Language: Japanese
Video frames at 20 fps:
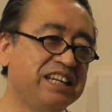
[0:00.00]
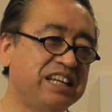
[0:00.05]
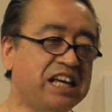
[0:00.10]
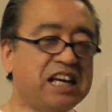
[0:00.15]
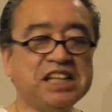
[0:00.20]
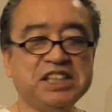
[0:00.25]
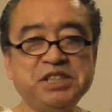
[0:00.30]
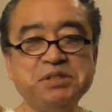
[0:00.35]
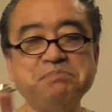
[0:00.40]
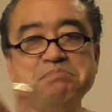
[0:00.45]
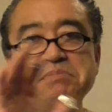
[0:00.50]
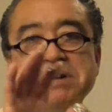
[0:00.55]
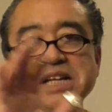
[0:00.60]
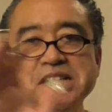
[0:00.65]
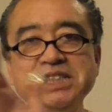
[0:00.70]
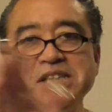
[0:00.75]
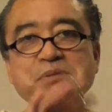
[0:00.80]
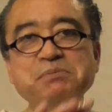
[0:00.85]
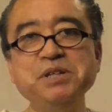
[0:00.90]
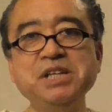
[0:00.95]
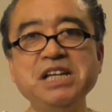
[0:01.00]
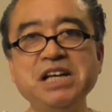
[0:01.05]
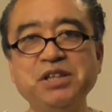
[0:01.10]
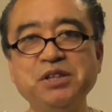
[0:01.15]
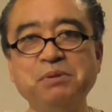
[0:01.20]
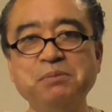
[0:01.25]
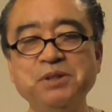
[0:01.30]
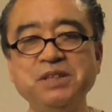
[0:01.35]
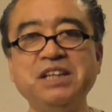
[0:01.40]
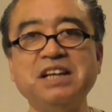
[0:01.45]
いや失敗してもいいや
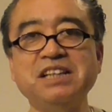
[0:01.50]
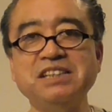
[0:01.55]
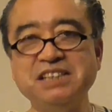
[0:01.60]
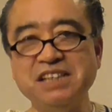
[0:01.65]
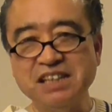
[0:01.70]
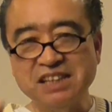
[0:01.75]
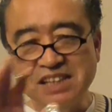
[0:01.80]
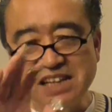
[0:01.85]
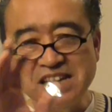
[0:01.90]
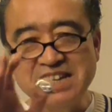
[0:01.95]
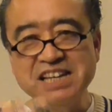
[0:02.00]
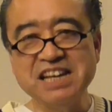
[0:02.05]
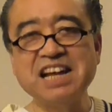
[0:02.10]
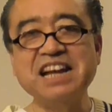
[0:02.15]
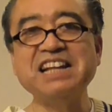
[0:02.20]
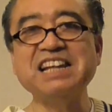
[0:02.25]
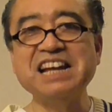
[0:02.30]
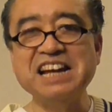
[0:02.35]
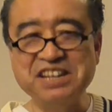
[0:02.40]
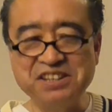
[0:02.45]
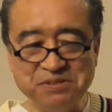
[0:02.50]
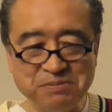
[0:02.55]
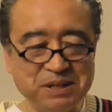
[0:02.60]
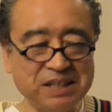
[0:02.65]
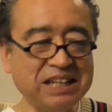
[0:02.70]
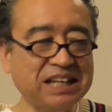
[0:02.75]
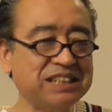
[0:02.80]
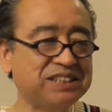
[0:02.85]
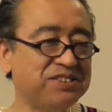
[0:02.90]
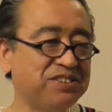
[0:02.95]
と思ったら絶対やらないよ
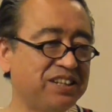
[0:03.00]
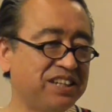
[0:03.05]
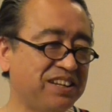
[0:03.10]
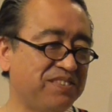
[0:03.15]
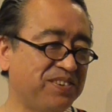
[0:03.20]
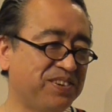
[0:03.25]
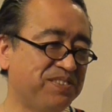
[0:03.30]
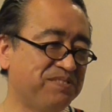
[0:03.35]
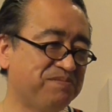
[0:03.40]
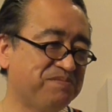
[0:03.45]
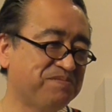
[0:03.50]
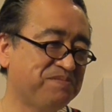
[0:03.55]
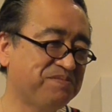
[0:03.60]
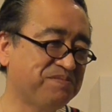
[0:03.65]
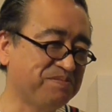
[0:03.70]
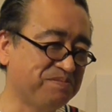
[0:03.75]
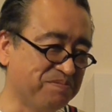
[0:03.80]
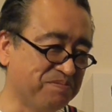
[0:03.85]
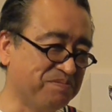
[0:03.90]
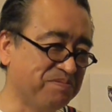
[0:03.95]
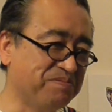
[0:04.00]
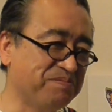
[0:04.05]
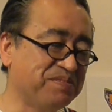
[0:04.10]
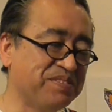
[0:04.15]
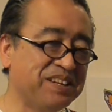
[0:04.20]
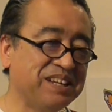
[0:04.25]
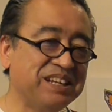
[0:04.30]
またそれでも。うん